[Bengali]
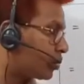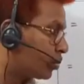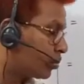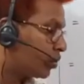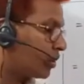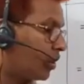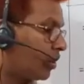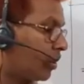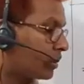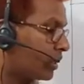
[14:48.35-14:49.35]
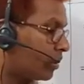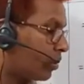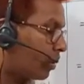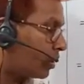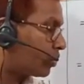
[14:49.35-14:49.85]
সূচকীয় অর্থাৎ
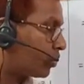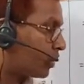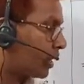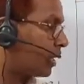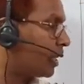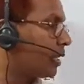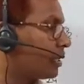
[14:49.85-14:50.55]
লগের সূত্রের